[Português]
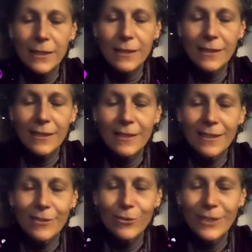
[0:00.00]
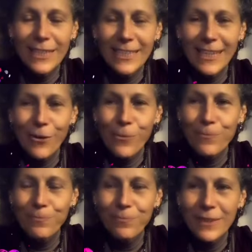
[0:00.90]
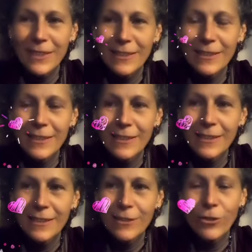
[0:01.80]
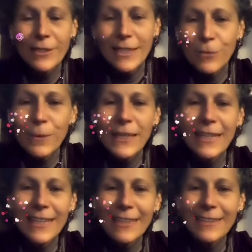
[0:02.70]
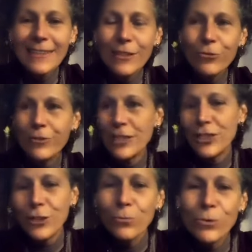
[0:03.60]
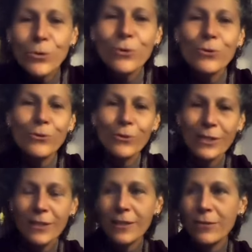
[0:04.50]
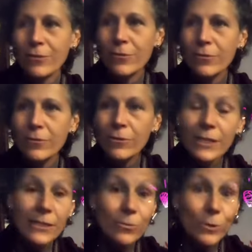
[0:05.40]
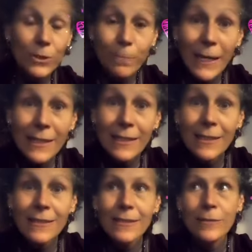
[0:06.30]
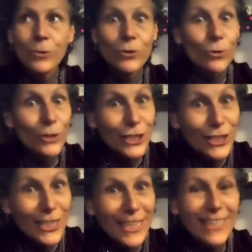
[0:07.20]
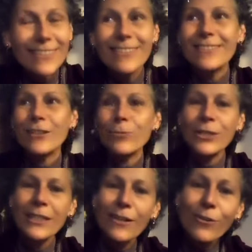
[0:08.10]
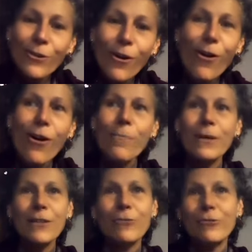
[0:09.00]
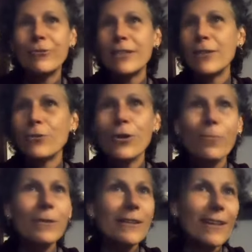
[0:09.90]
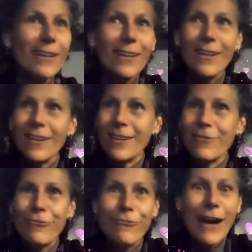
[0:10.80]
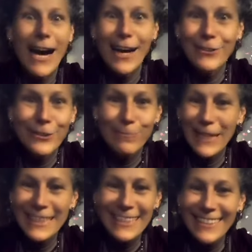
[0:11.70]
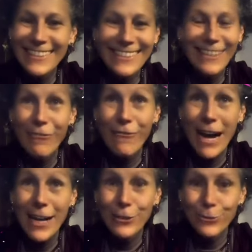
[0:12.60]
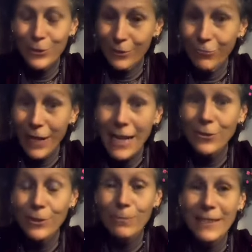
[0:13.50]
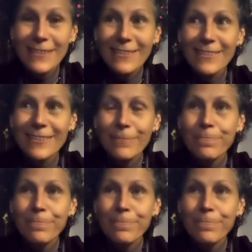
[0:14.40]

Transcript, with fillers: e o Daniel, e contando para ele que eu viajei o mundo, que eu conheço muitos países, muitos continentes, que eu morei na Europa, que eu vivi na Europa em, em vários países, né? Vários, vários países.